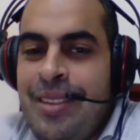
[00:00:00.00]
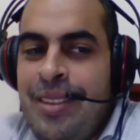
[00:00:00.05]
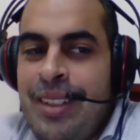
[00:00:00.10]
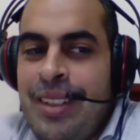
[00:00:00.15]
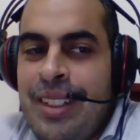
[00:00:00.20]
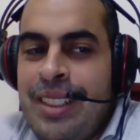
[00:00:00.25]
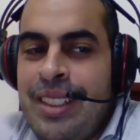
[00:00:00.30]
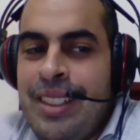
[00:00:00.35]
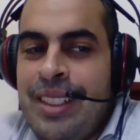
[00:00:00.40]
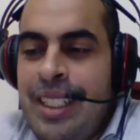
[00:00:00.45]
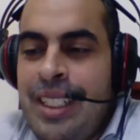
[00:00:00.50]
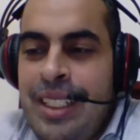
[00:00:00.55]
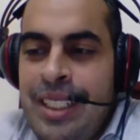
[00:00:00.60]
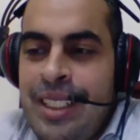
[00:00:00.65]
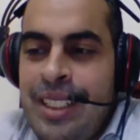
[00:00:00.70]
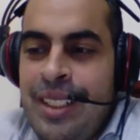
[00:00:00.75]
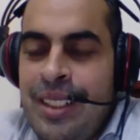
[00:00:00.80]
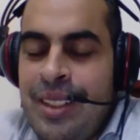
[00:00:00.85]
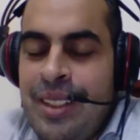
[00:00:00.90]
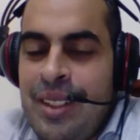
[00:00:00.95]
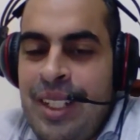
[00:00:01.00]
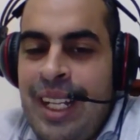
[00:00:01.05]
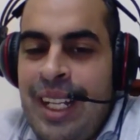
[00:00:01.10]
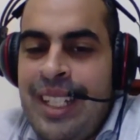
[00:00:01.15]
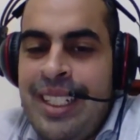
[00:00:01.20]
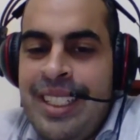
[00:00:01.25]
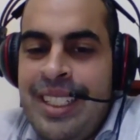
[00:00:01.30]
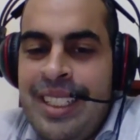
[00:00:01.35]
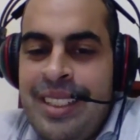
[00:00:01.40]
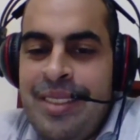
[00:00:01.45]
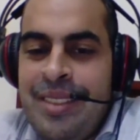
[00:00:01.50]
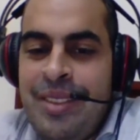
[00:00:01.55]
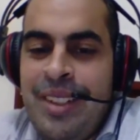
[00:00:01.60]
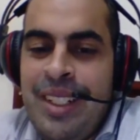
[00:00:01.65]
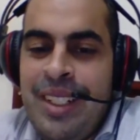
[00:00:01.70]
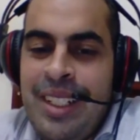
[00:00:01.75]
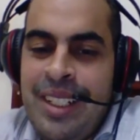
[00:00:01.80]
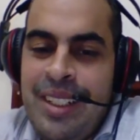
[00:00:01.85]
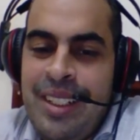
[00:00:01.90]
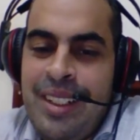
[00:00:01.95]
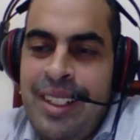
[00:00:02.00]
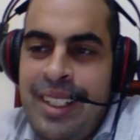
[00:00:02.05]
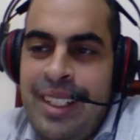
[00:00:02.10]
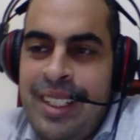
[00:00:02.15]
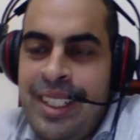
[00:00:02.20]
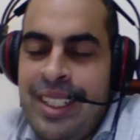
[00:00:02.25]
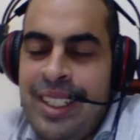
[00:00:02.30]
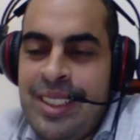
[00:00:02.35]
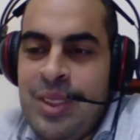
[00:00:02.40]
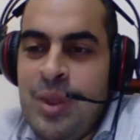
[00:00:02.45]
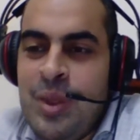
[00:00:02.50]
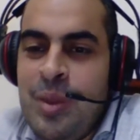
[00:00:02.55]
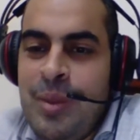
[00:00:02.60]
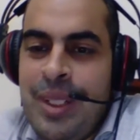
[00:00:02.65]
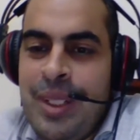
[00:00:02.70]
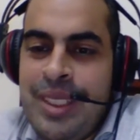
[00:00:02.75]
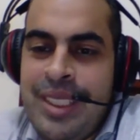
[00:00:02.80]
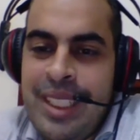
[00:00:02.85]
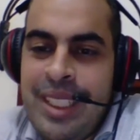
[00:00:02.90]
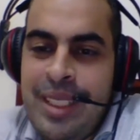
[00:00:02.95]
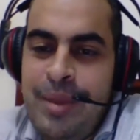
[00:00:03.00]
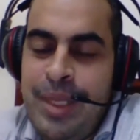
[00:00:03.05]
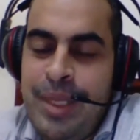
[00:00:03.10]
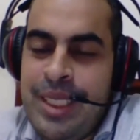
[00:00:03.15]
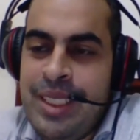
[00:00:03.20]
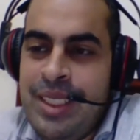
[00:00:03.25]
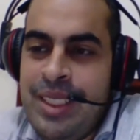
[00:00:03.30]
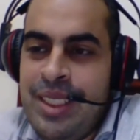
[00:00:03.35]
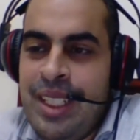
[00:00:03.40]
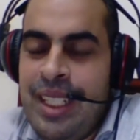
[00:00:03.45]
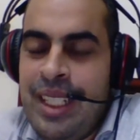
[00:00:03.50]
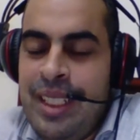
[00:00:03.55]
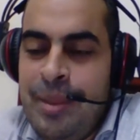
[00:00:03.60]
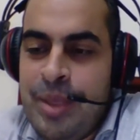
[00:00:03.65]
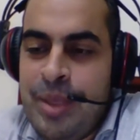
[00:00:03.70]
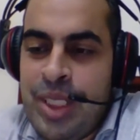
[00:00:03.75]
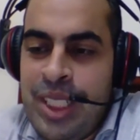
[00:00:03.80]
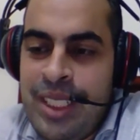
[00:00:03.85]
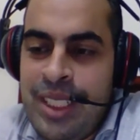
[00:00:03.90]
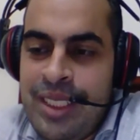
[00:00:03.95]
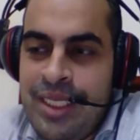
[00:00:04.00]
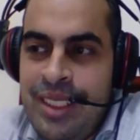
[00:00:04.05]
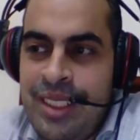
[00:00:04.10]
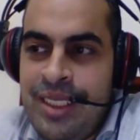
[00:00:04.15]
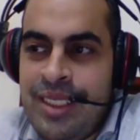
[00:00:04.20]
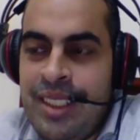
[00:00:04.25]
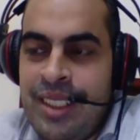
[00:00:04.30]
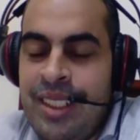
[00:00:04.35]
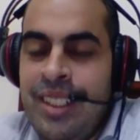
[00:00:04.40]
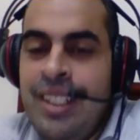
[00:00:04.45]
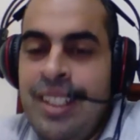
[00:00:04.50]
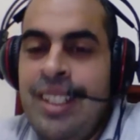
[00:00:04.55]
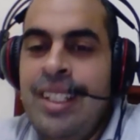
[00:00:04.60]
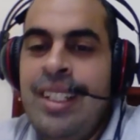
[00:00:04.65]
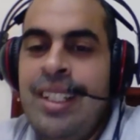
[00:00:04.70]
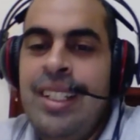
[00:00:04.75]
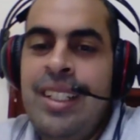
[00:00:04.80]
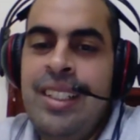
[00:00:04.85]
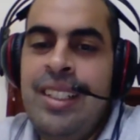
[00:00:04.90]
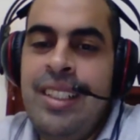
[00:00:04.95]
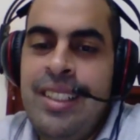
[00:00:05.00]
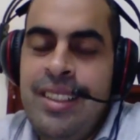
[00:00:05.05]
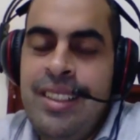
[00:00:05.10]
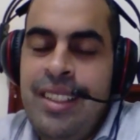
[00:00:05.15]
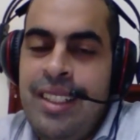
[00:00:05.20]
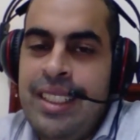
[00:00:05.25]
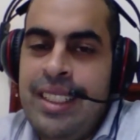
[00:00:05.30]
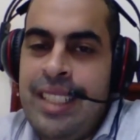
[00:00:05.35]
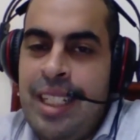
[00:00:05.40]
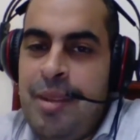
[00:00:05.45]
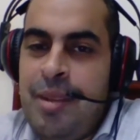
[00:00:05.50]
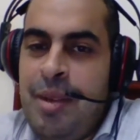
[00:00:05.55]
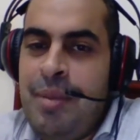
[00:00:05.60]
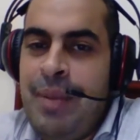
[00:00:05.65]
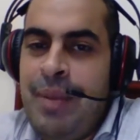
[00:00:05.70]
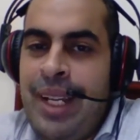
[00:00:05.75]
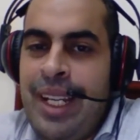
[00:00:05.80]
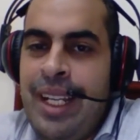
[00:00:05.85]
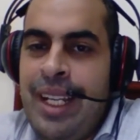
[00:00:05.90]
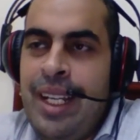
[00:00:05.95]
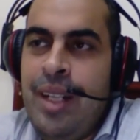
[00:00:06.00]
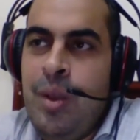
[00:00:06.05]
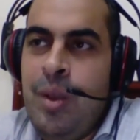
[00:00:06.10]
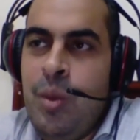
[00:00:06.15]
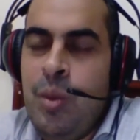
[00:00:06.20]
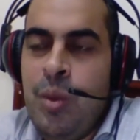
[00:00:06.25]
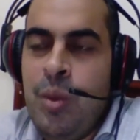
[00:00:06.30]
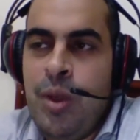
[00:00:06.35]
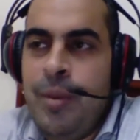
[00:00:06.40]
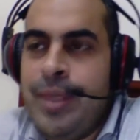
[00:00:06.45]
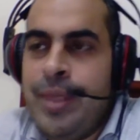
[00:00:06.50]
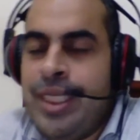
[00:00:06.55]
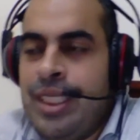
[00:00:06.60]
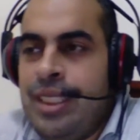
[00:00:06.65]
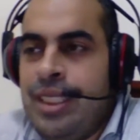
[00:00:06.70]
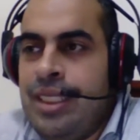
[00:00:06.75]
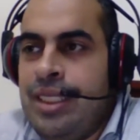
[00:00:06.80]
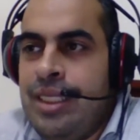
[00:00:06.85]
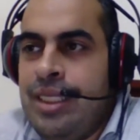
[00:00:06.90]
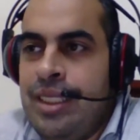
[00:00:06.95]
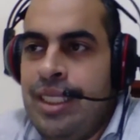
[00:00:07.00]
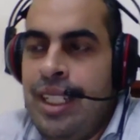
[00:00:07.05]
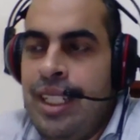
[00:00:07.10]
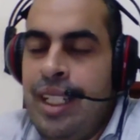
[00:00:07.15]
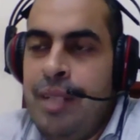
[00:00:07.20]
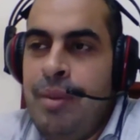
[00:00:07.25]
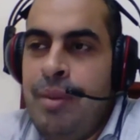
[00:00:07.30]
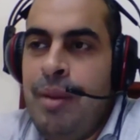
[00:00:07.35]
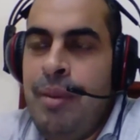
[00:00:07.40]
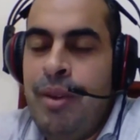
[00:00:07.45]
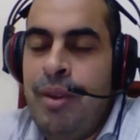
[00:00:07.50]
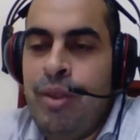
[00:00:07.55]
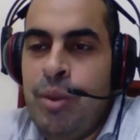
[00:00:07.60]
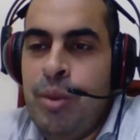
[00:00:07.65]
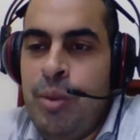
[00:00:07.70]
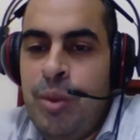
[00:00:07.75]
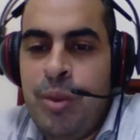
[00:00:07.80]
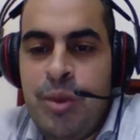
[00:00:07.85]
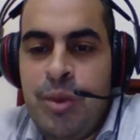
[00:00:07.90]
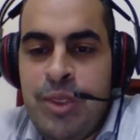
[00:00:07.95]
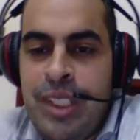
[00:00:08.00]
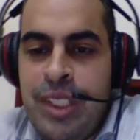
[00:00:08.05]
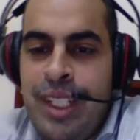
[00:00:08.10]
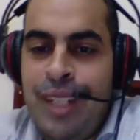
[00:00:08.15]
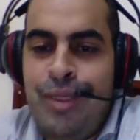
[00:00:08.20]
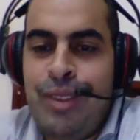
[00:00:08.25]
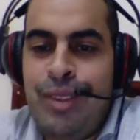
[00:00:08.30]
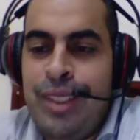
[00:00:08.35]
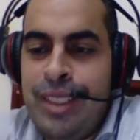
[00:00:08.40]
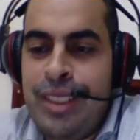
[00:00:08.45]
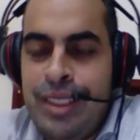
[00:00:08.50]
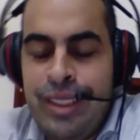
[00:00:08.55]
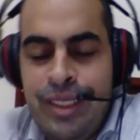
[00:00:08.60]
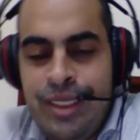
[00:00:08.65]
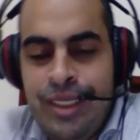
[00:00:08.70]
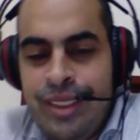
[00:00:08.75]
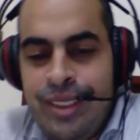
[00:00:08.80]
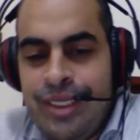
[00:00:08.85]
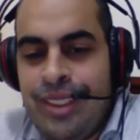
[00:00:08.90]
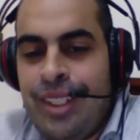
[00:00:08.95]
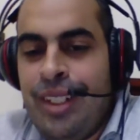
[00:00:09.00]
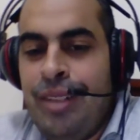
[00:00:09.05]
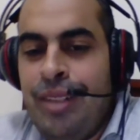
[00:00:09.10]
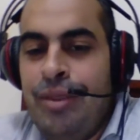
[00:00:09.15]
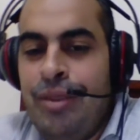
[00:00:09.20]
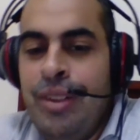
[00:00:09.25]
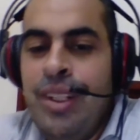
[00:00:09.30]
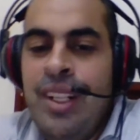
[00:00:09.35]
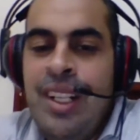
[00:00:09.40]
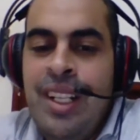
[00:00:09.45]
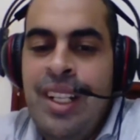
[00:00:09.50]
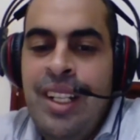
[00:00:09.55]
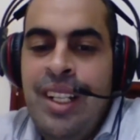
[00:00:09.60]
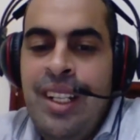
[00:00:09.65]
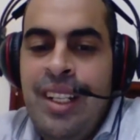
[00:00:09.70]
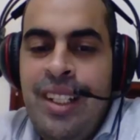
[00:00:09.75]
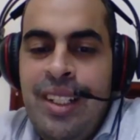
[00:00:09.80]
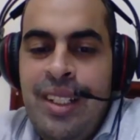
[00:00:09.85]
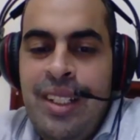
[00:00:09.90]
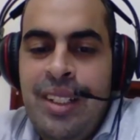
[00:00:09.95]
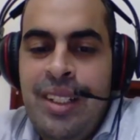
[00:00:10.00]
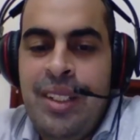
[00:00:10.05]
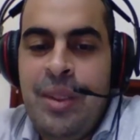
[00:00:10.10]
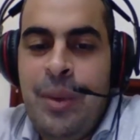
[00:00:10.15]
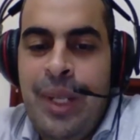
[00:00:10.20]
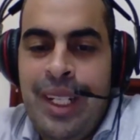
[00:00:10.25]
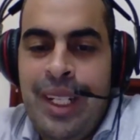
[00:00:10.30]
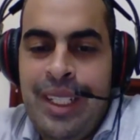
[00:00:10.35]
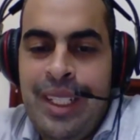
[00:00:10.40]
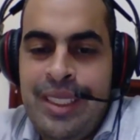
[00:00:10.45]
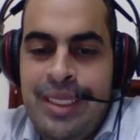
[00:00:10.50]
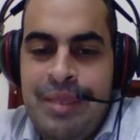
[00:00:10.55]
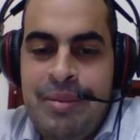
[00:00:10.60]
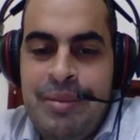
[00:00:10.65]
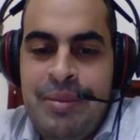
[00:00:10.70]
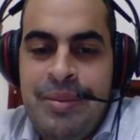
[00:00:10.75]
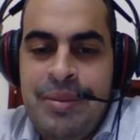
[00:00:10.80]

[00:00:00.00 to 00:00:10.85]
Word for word: فتلاقيه هنج فاحنا عايزينه يبقى ذكي بحيث ان اي مشاكل تحصل يقدر يتعامل معاها وممكن مثلا يلاقي الباب مقفول بالمفتاح فيتصرف آه، وهكذا